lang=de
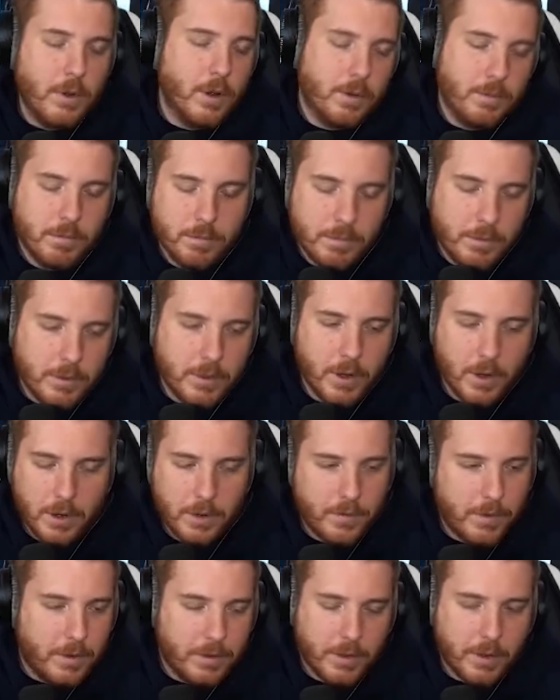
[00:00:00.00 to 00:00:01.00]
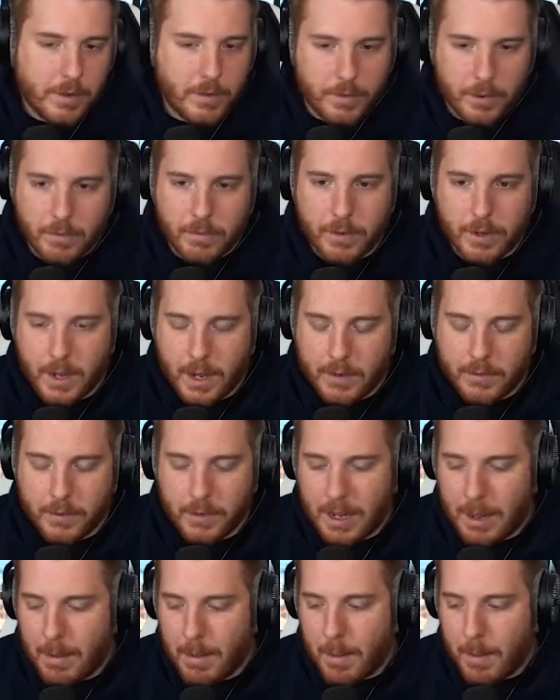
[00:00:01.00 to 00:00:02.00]
Ja, ist auch, eine, ist auch eine vernünftige
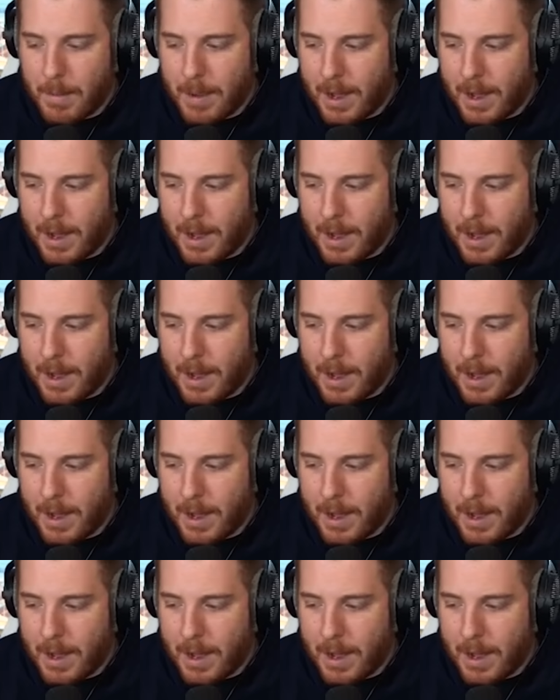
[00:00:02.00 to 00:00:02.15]
Einstellung, kann man auch